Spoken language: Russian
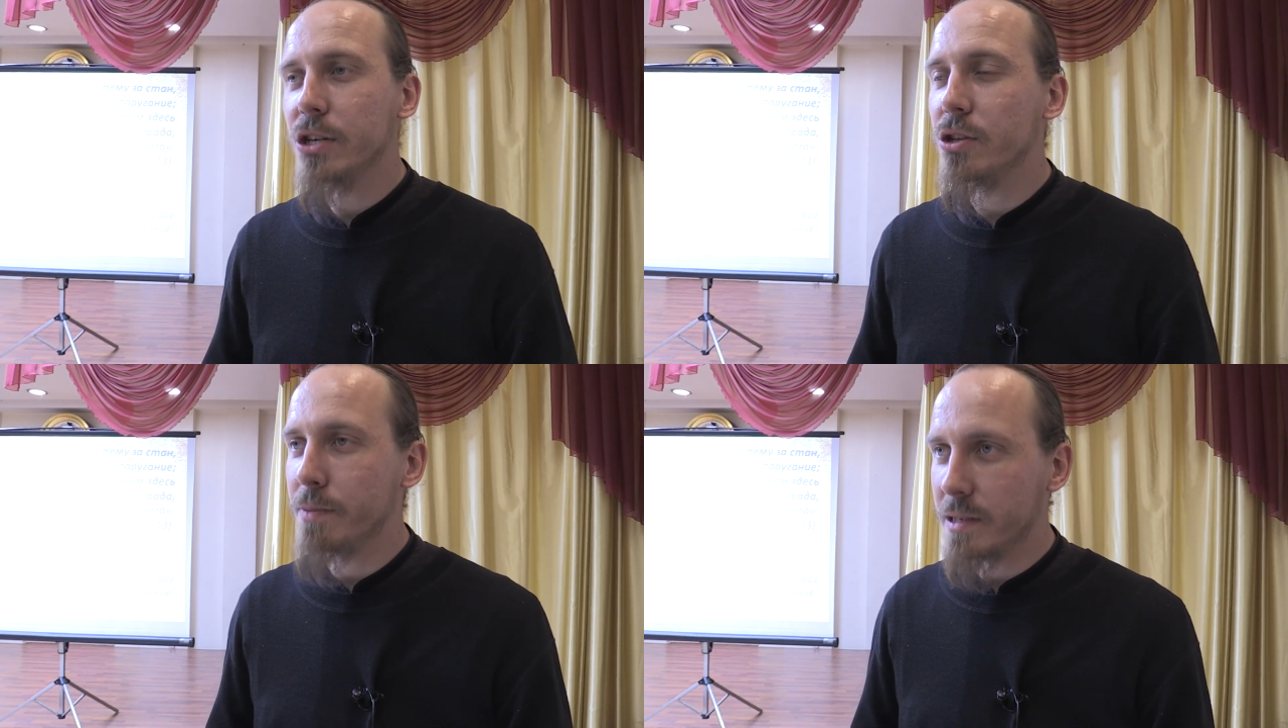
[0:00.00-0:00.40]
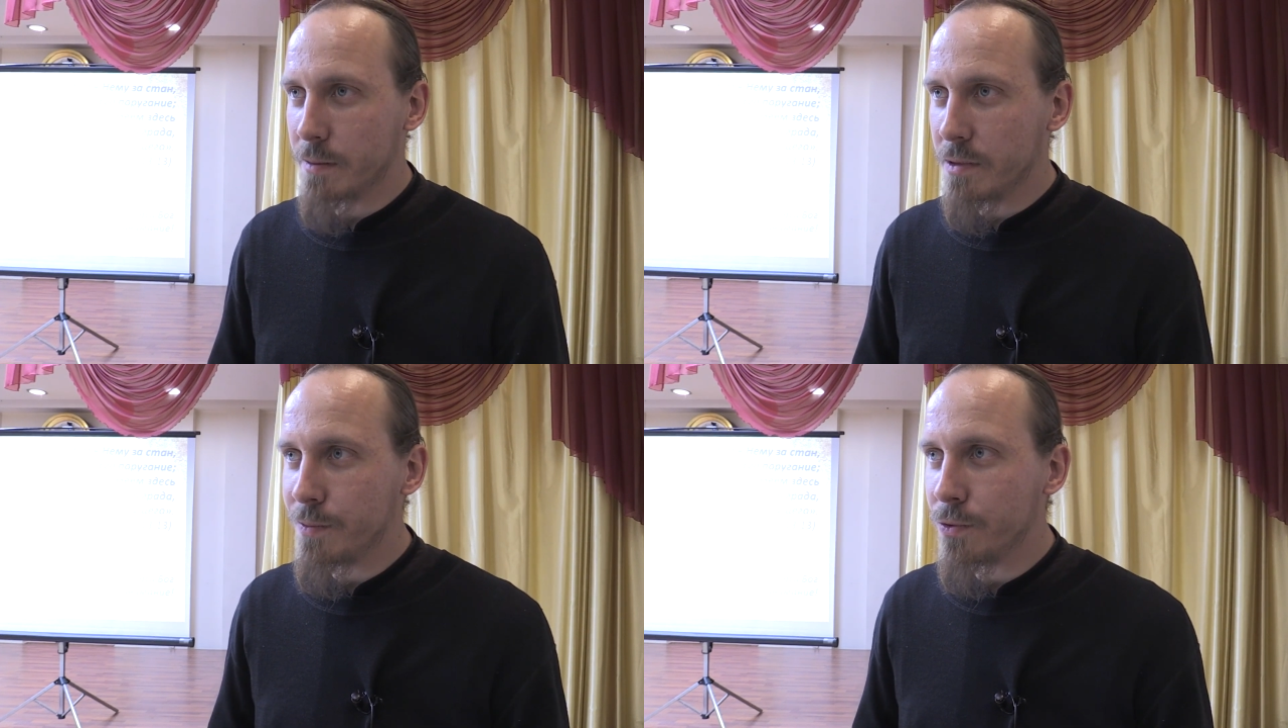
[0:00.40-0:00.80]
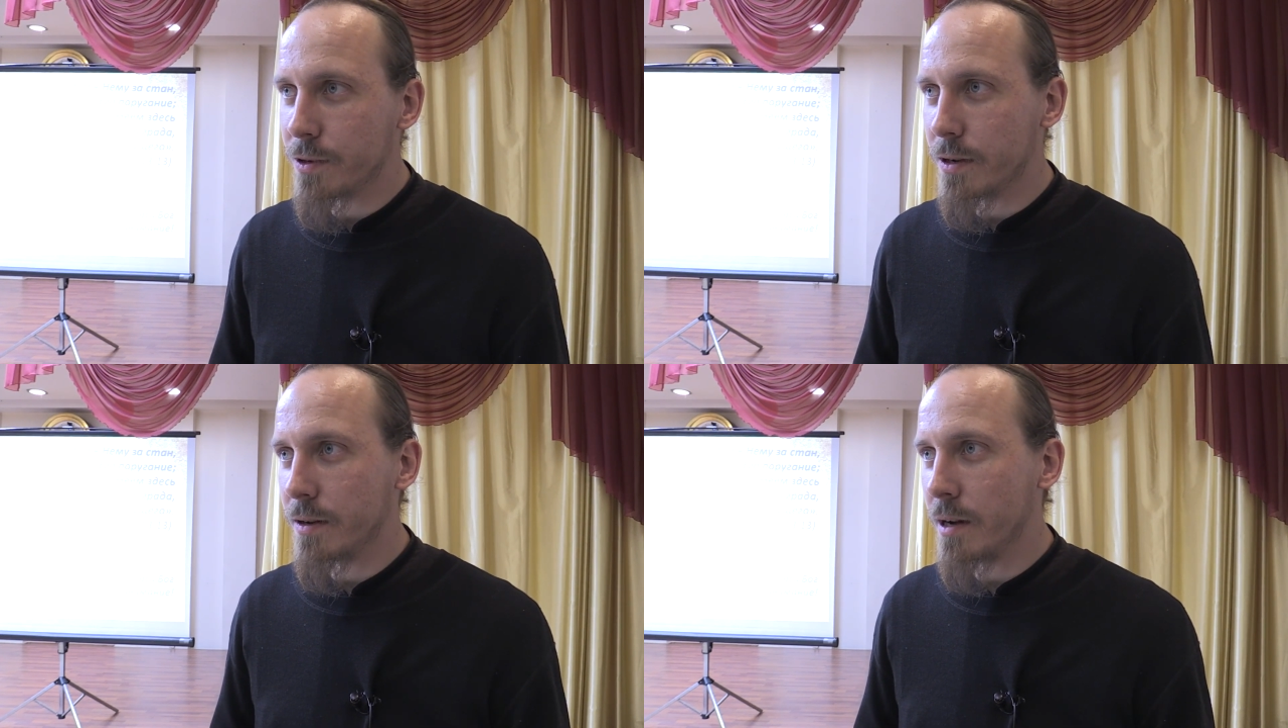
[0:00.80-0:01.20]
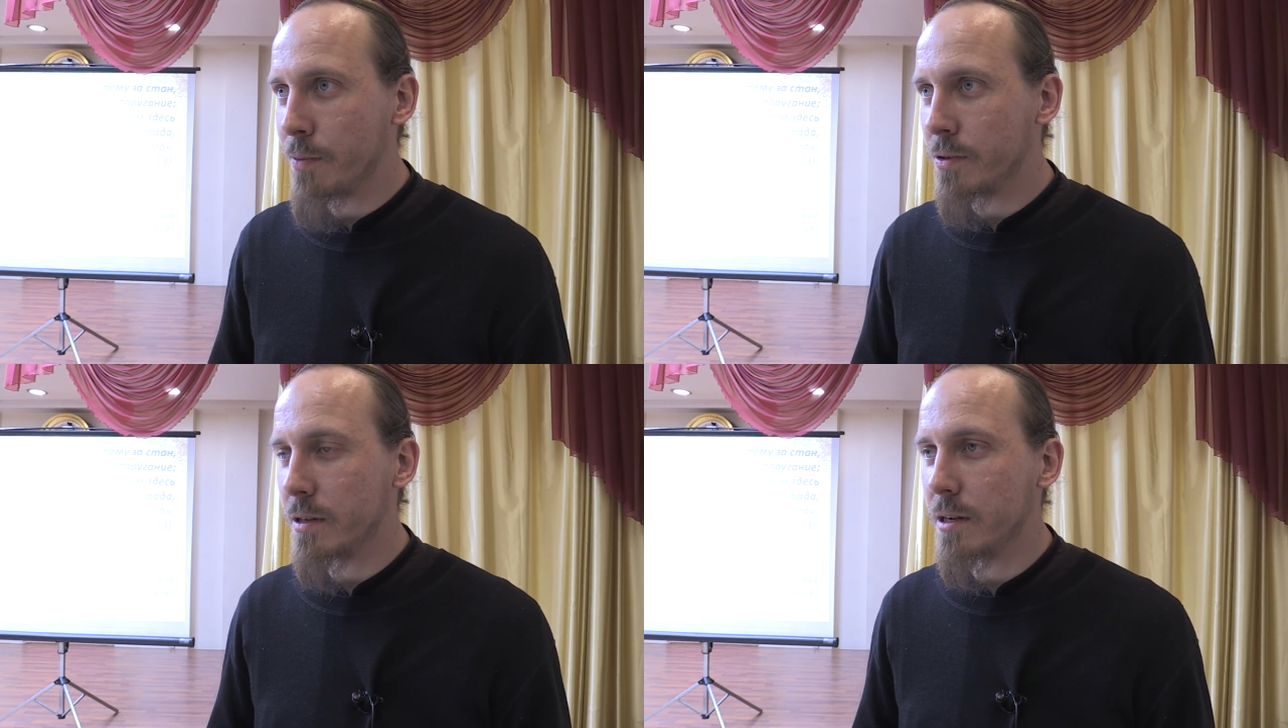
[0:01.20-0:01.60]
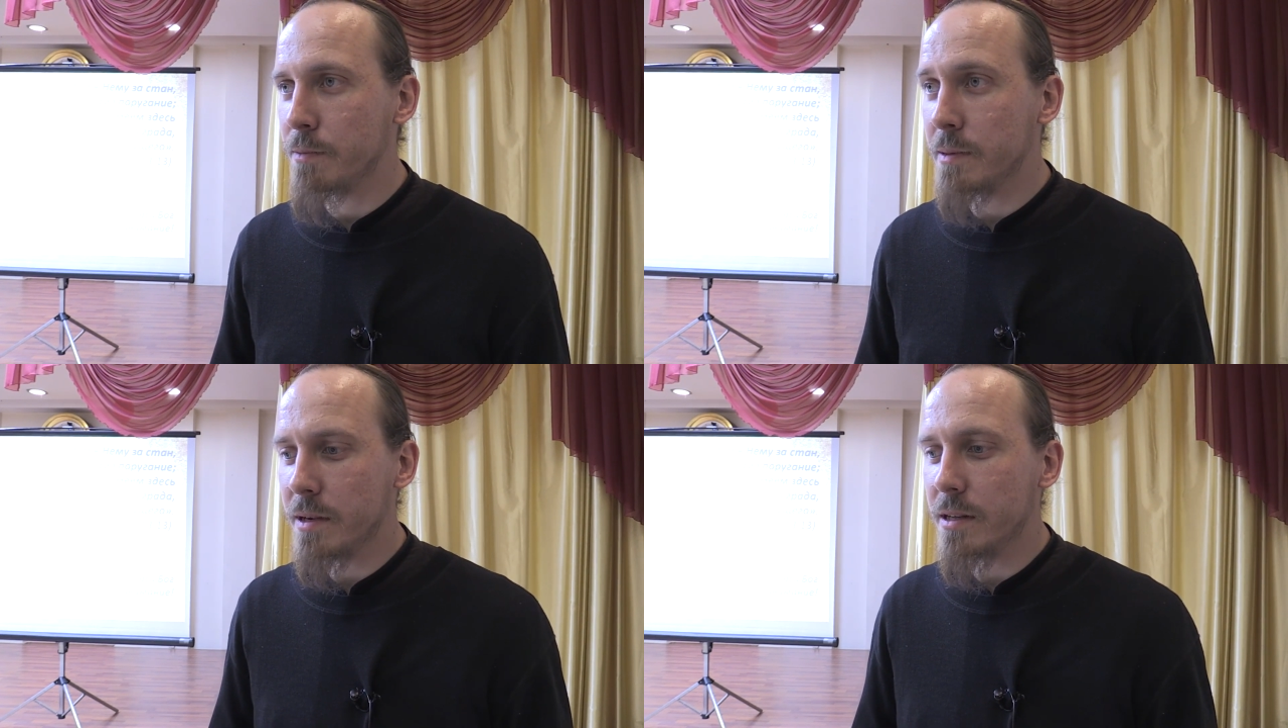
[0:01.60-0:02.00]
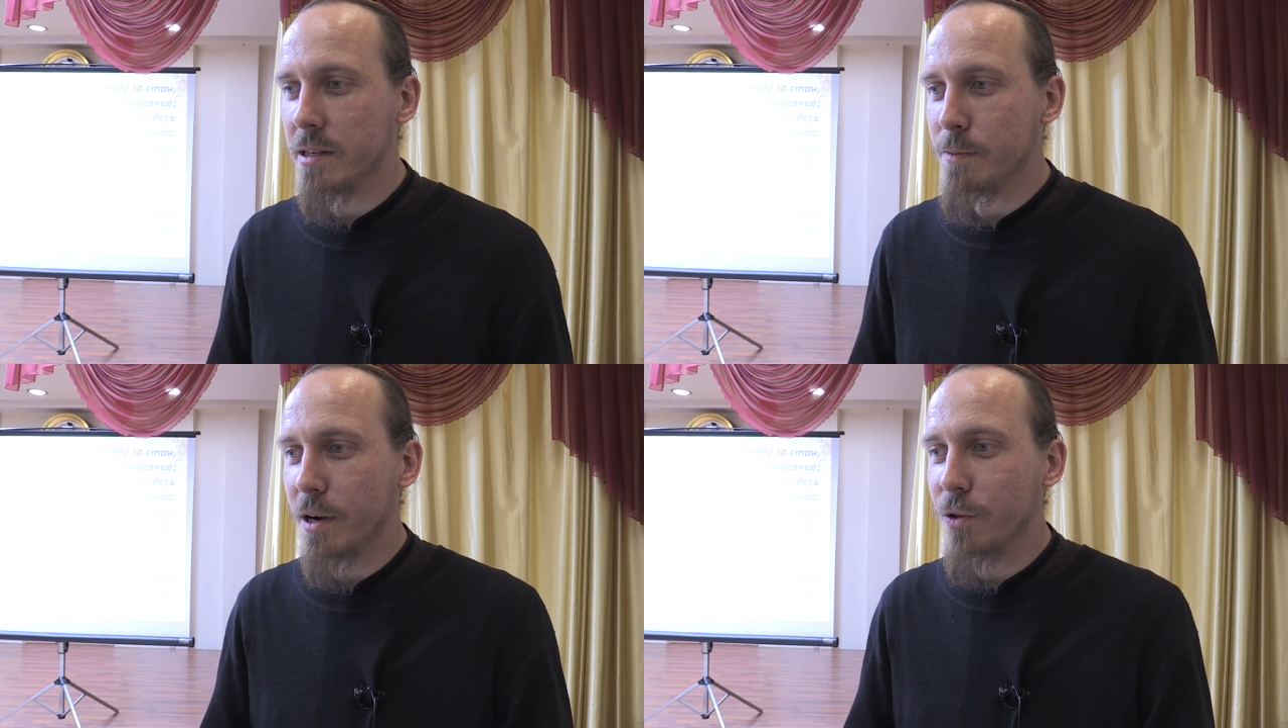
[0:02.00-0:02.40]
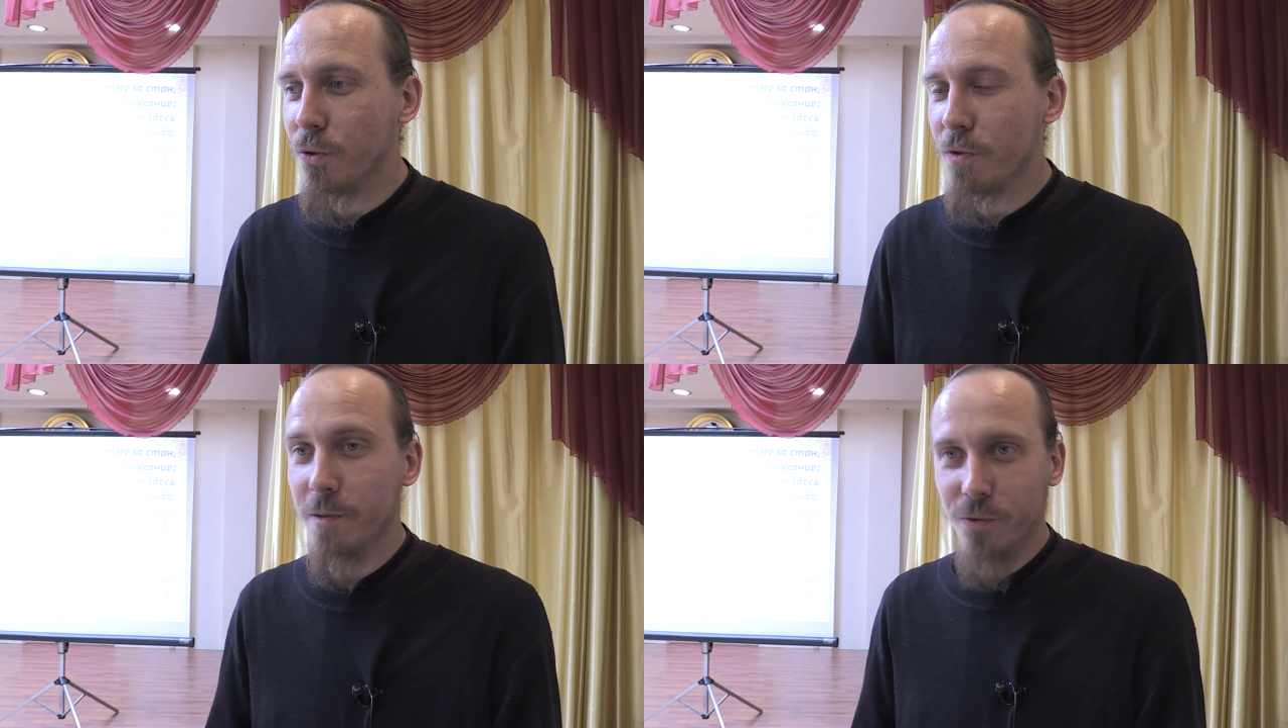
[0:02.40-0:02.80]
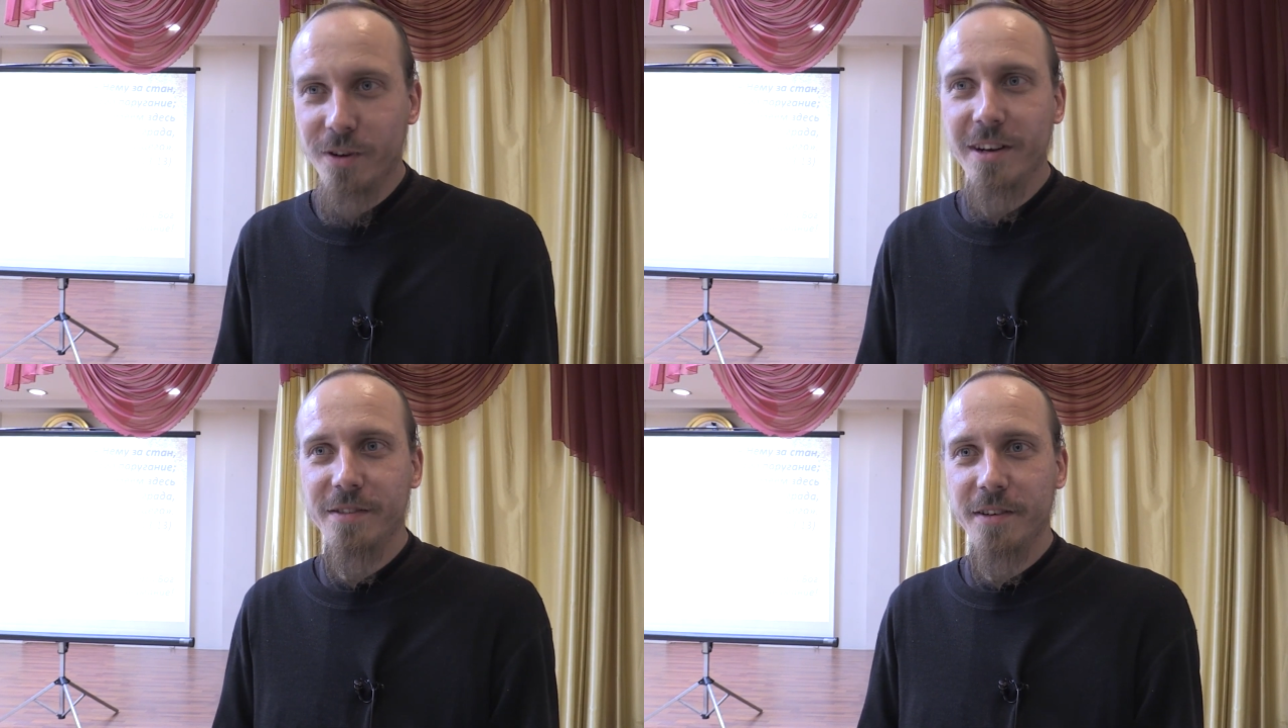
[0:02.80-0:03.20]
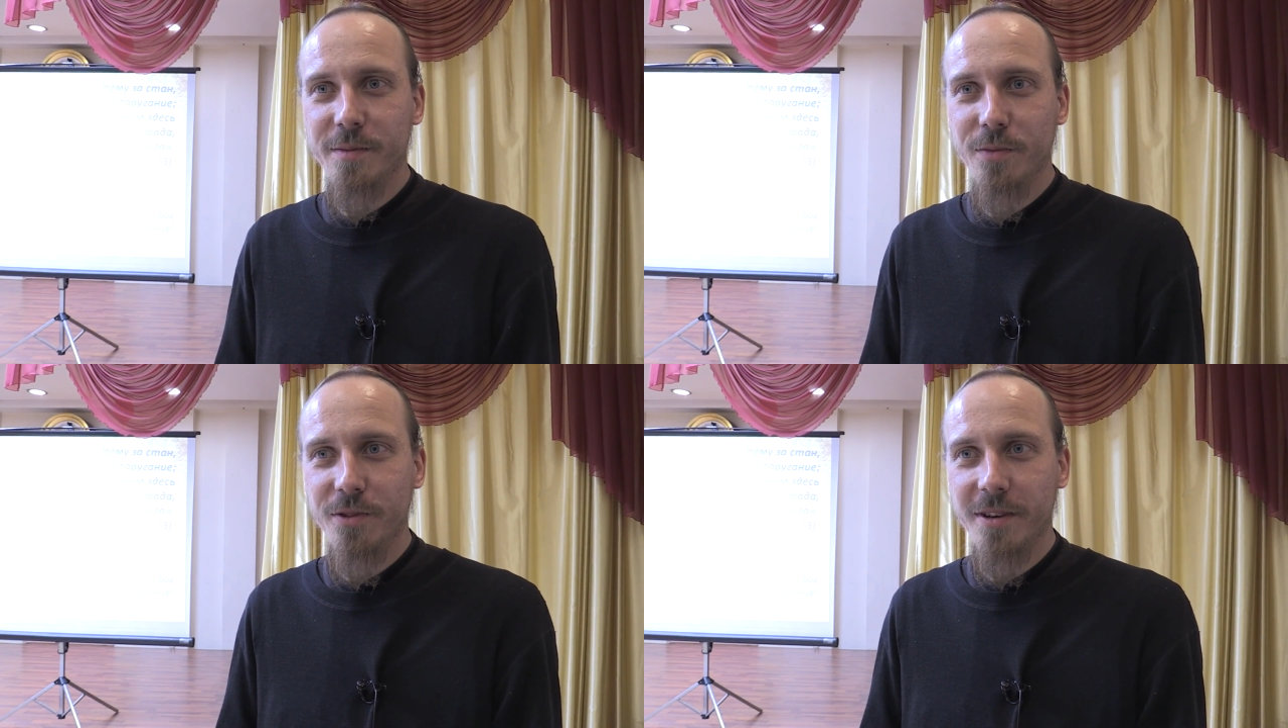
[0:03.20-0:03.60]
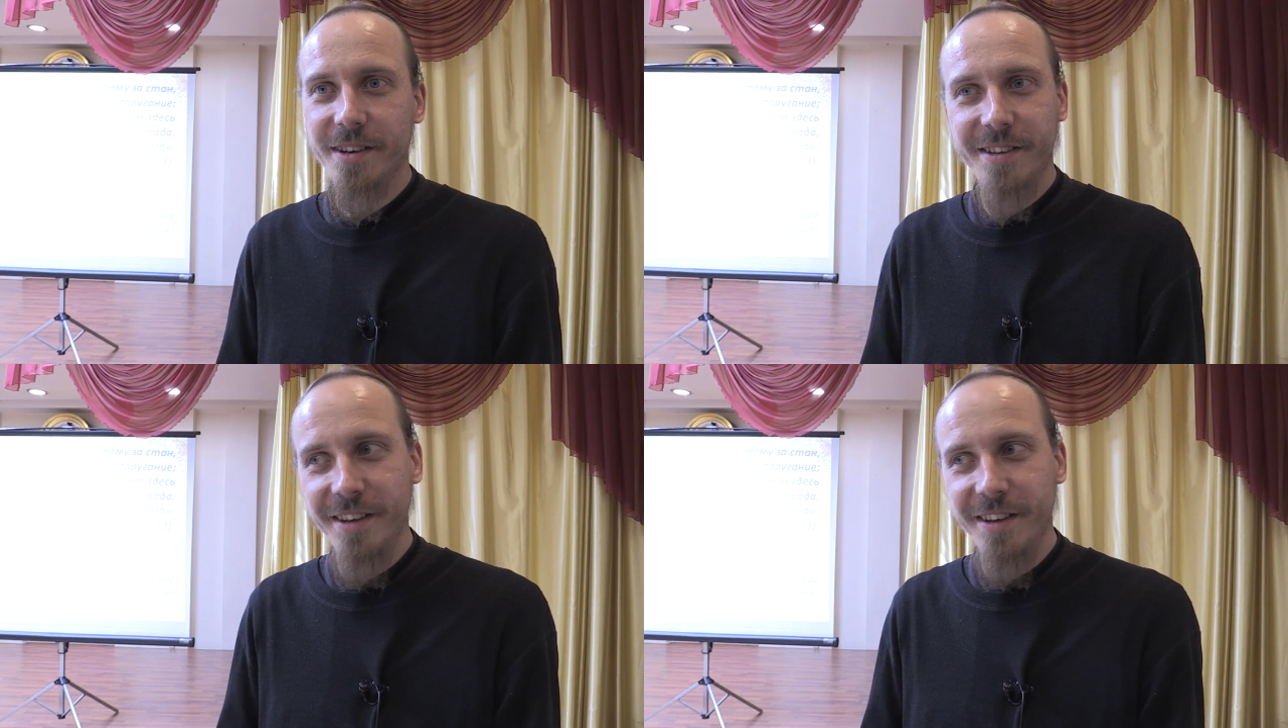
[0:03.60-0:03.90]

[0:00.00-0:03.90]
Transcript: чтобы посрамить мудрые, Апостол говорит, посмотрите на себя, кто вы, много ли из вас мудрых?